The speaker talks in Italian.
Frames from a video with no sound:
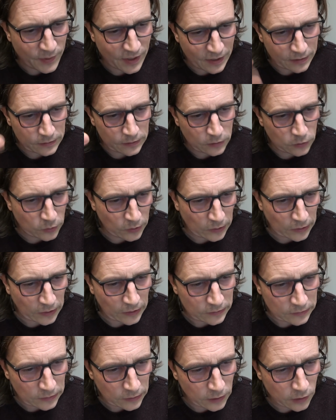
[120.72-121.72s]
parte
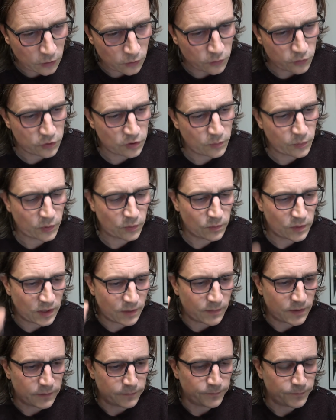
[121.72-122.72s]
corretta, riconosci il
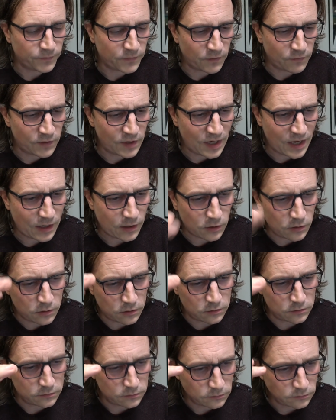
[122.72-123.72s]
problema. Vi
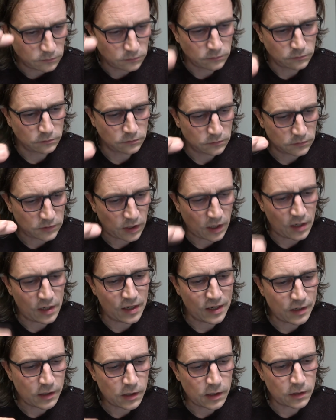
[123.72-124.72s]
leggo,
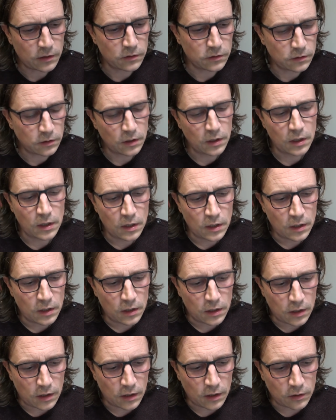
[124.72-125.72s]
elencano
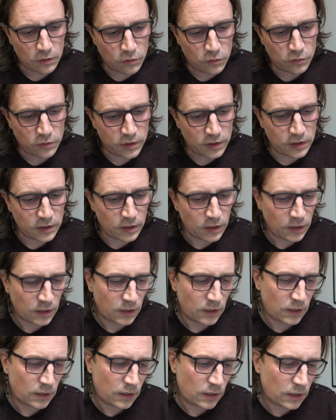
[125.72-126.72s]
alcuni,
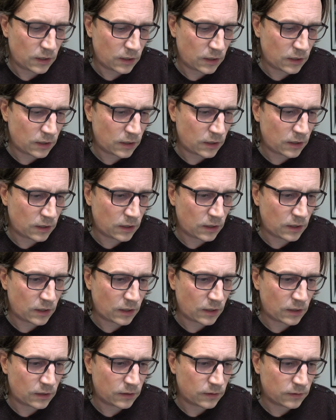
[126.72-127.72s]
eh,